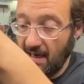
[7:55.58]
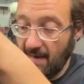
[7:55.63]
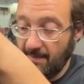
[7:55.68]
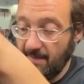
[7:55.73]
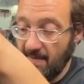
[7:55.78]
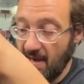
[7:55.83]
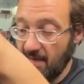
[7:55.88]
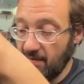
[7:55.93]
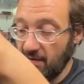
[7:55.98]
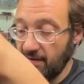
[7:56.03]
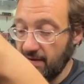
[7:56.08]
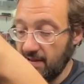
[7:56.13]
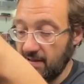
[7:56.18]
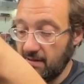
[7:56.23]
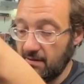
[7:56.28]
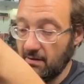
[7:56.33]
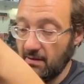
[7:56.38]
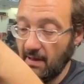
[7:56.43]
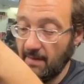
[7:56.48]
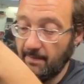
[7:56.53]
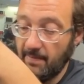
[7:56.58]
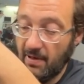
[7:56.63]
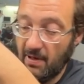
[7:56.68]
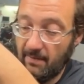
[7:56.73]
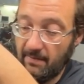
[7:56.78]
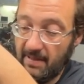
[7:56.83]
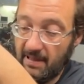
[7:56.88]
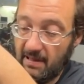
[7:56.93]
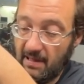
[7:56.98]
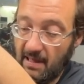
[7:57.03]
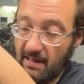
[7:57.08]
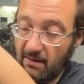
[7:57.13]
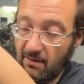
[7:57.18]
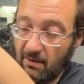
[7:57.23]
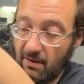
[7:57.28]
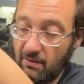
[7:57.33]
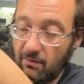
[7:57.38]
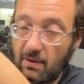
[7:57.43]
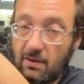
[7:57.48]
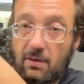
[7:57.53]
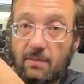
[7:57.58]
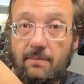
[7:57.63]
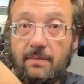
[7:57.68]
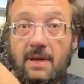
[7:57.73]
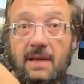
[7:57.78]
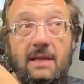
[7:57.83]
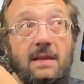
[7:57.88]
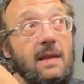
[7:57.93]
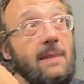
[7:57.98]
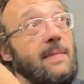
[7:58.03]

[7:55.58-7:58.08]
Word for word: abbiamo visto che però mettendo le due trombette